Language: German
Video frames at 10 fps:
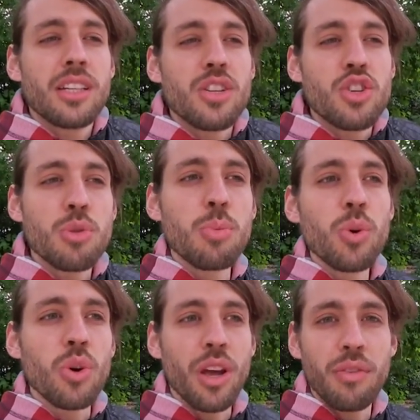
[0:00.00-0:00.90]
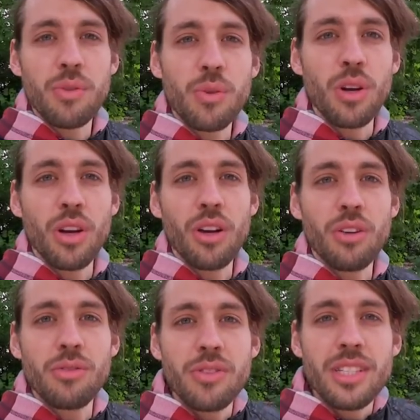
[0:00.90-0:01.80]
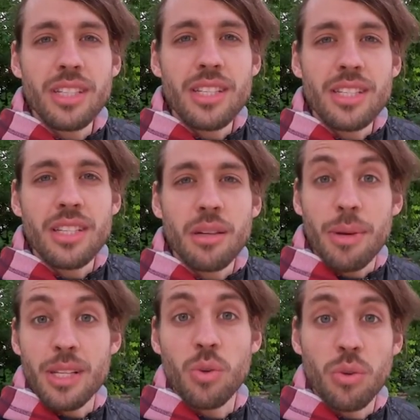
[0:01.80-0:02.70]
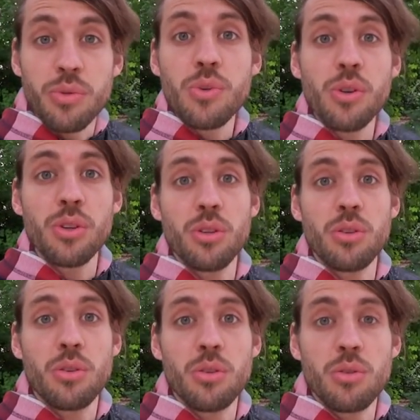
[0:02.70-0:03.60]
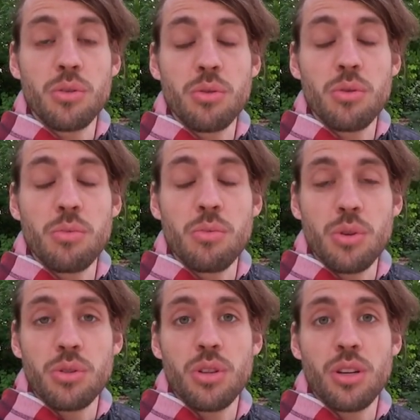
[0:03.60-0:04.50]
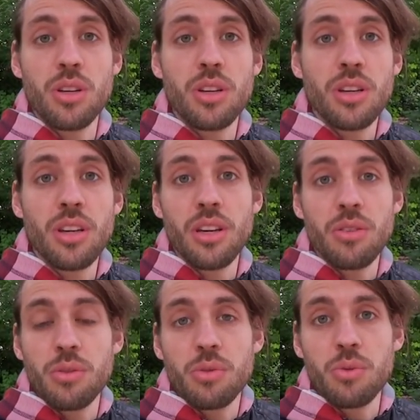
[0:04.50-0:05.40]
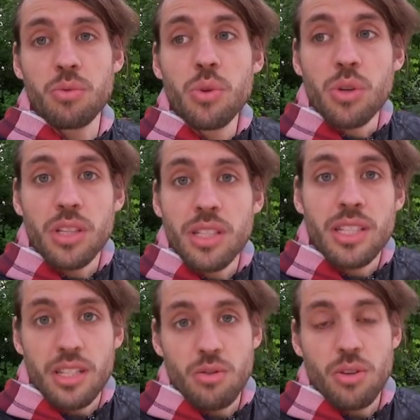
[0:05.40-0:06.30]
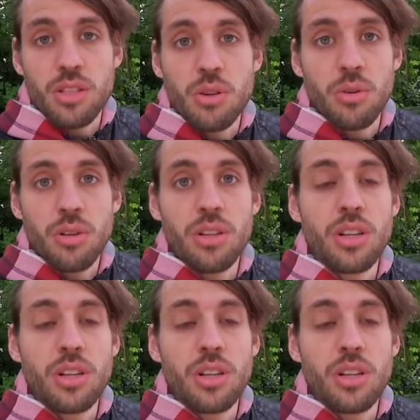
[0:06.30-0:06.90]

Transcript: Gespür dafür, wie sich diese Person fühlen müsste, äh, fühlt in dieser Situation.